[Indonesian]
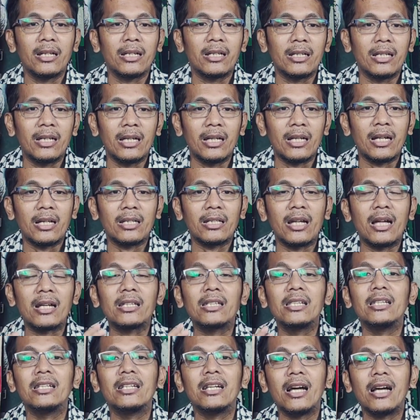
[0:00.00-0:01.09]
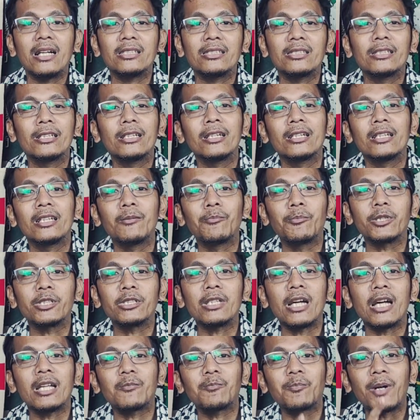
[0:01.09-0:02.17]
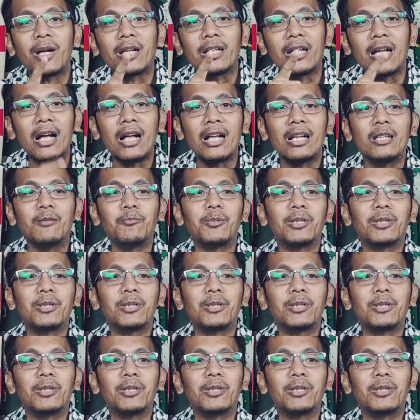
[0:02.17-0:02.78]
Gerard Artigas dipecat padahal di